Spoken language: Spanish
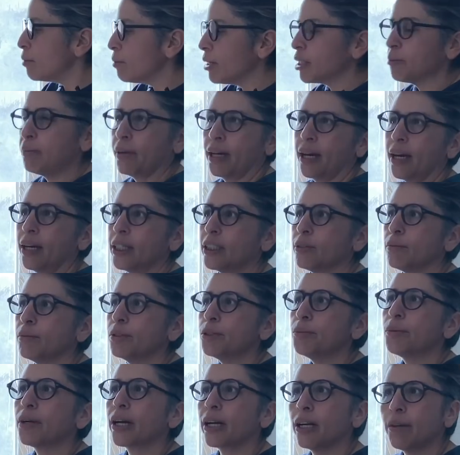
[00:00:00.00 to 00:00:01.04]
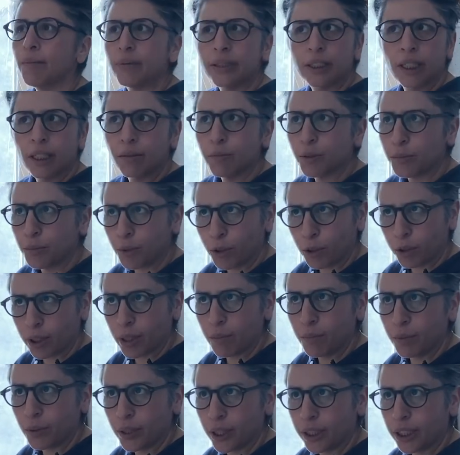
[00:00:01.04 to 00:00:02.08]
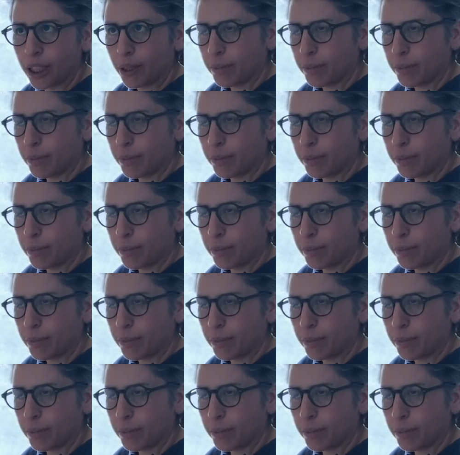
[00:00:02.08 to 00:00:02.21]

voy a explicar en este momento porque no nos tenemos poco tiempo de Ok,